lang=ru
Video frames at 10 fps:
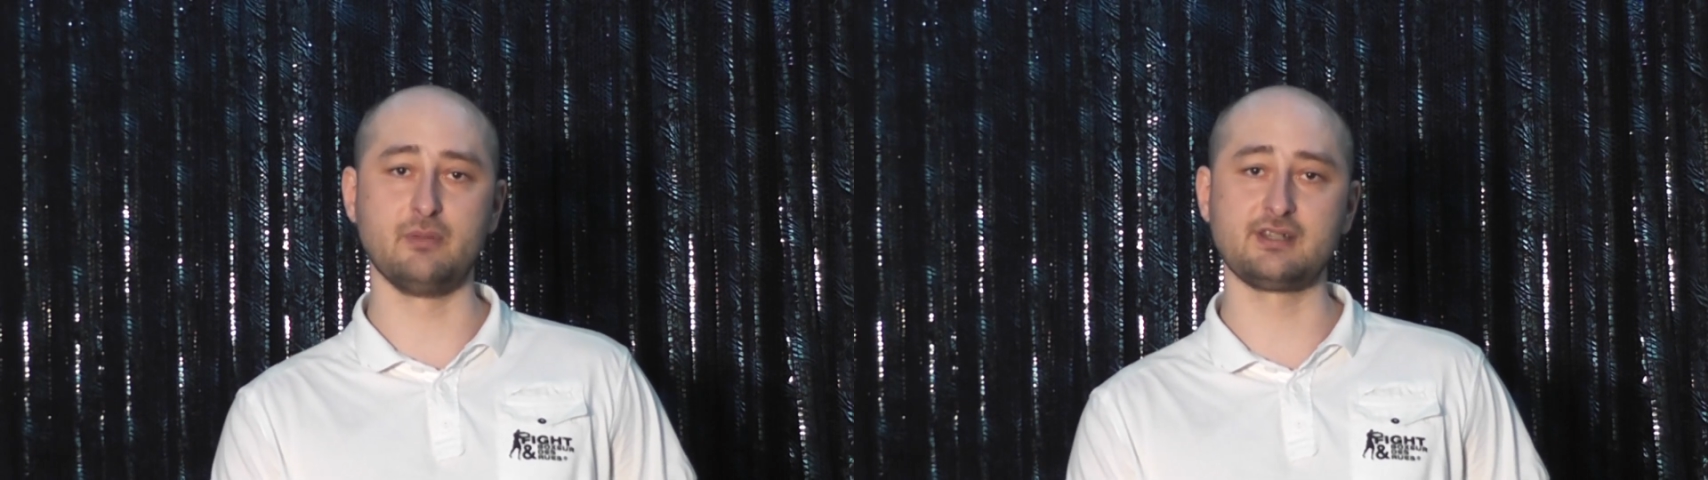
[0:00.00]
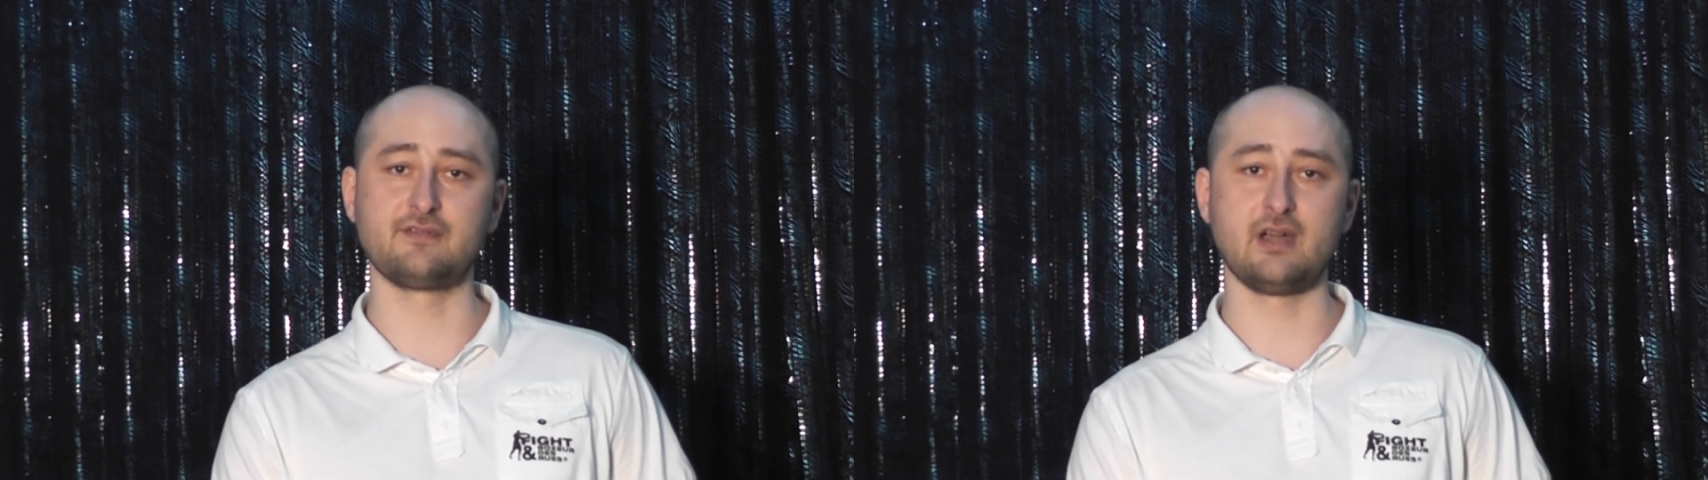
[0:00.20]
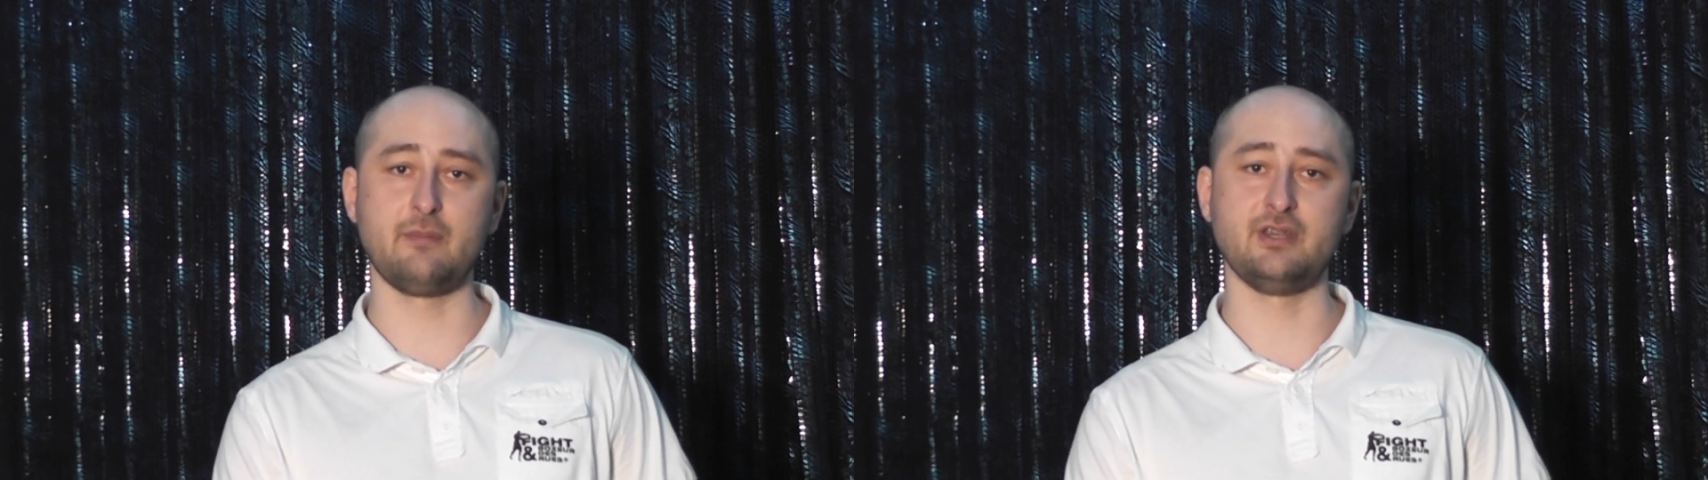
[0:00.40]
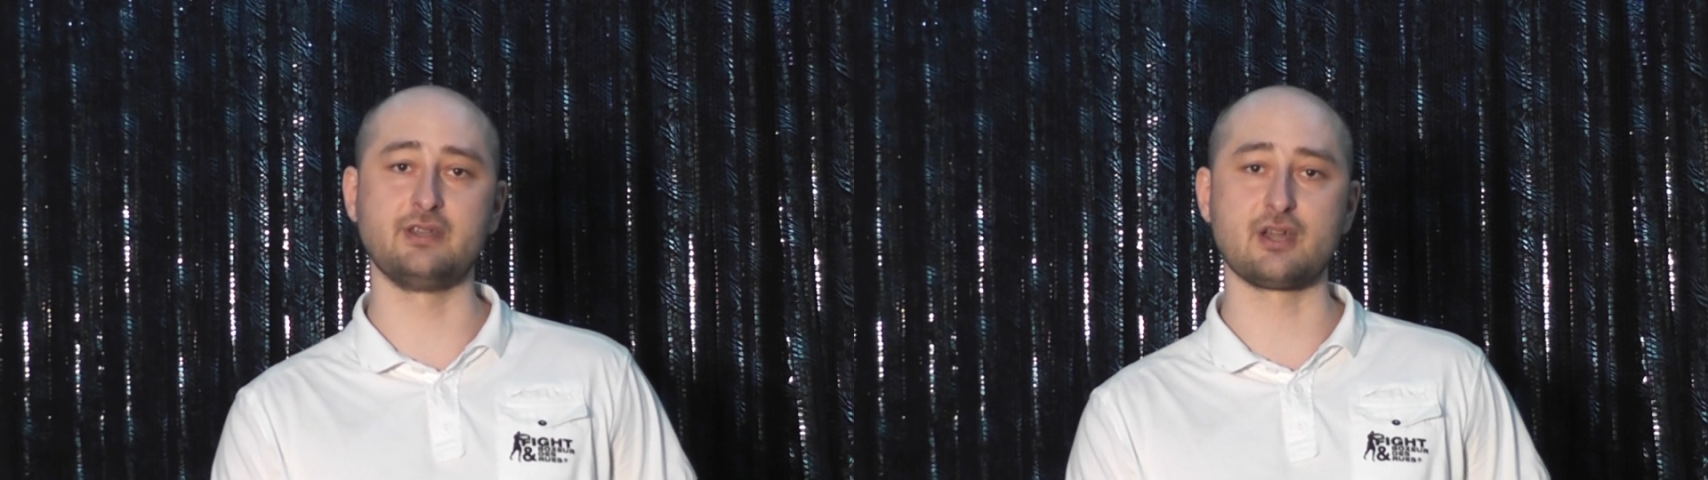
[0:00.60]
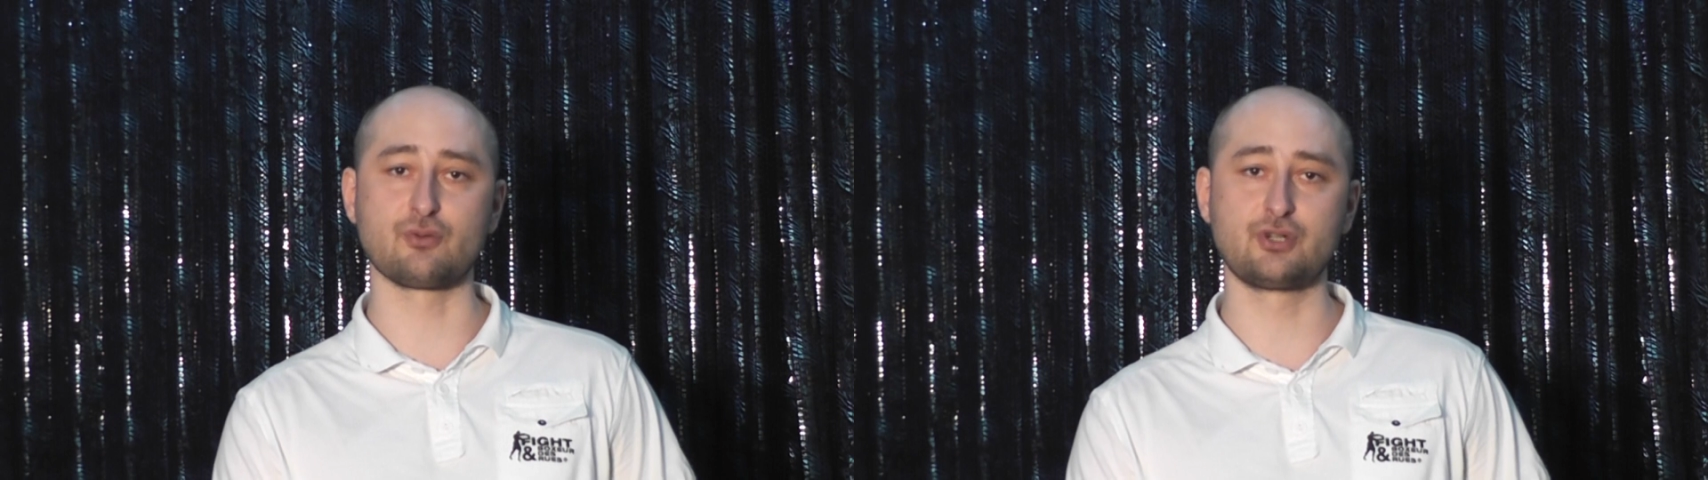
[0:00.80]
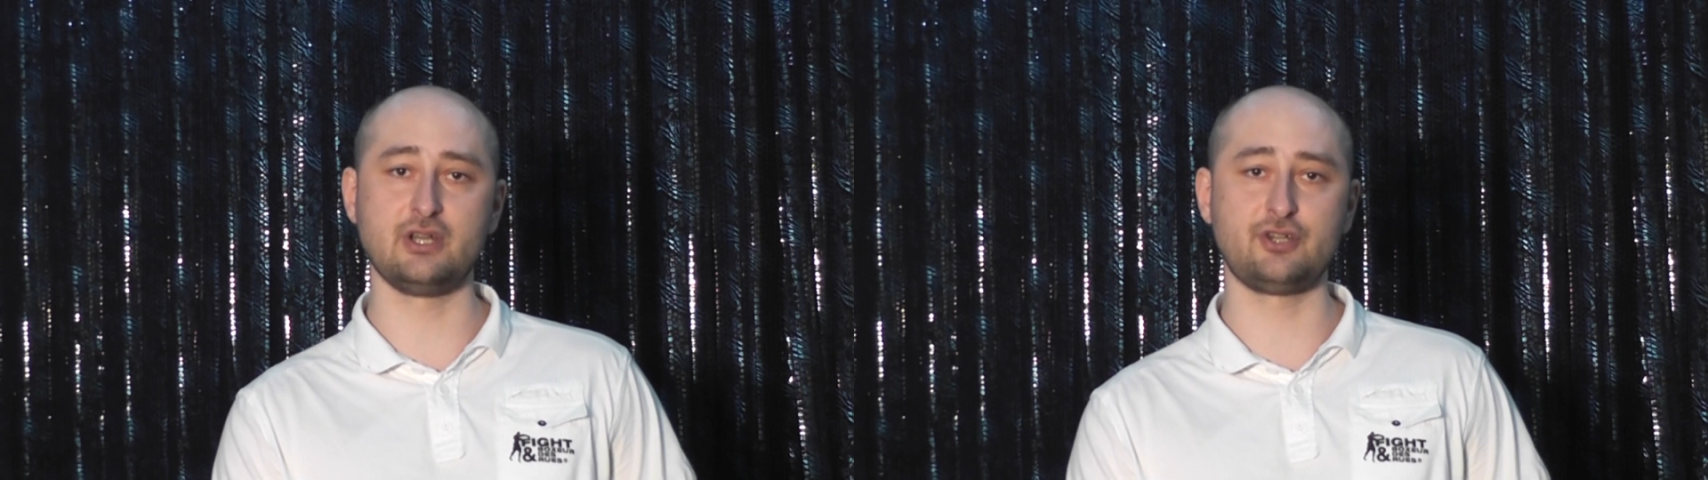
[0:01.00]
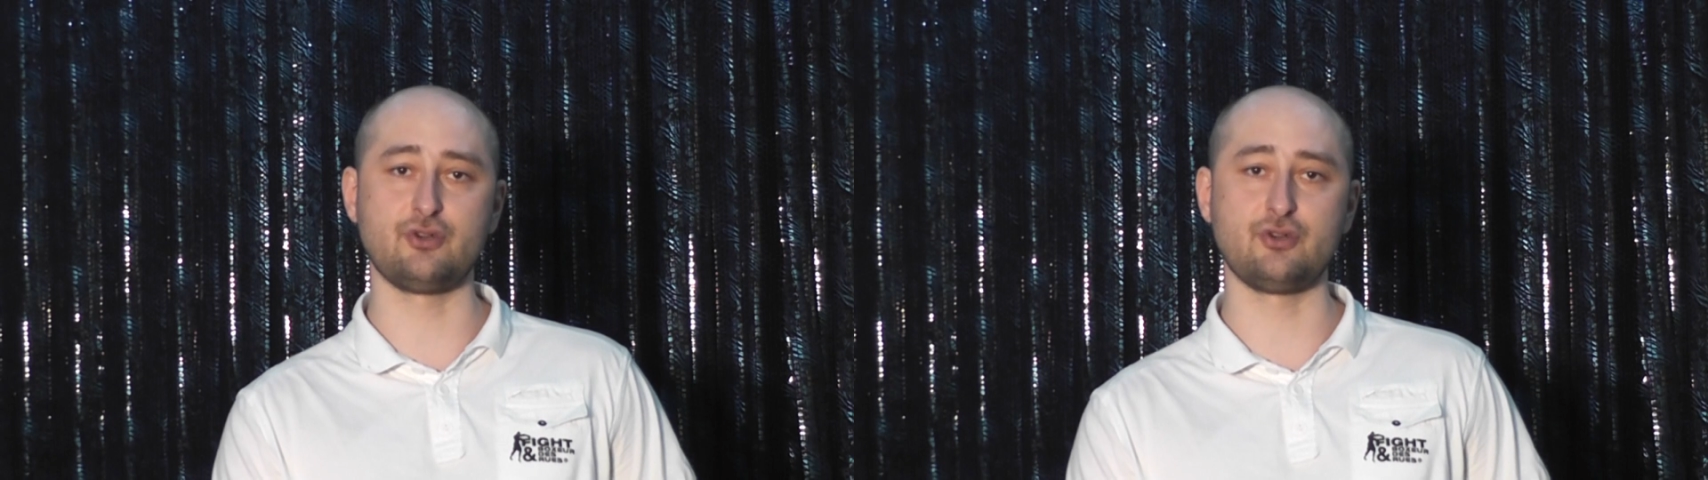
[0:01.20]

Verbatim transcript: Мы с вами не нарушили